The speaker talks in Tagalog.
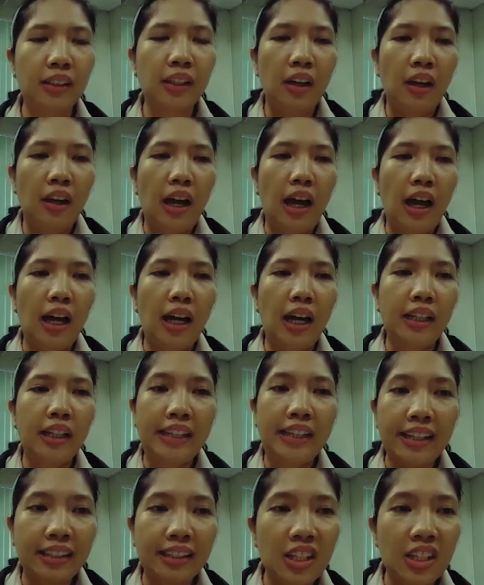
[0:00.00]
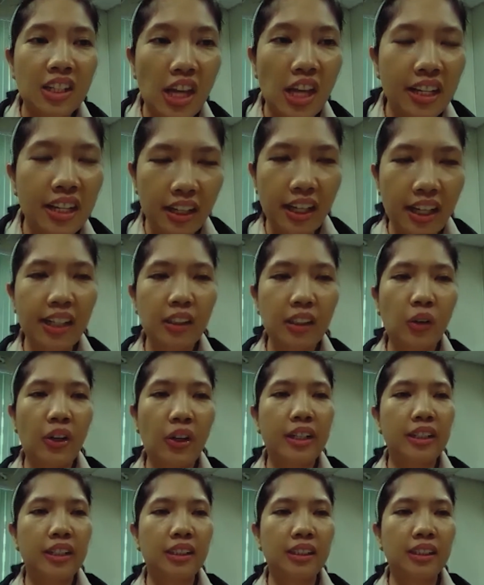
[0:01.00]
uh, data
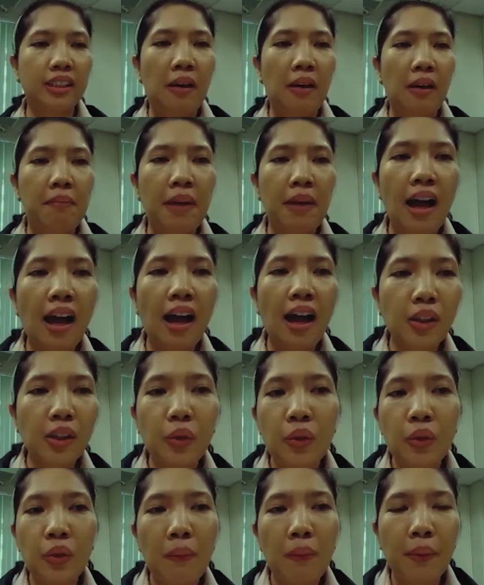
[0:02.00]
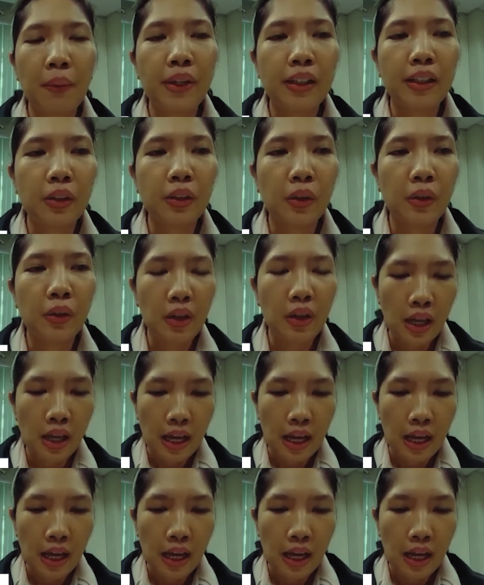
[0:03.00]
generators, makakatulong po ito.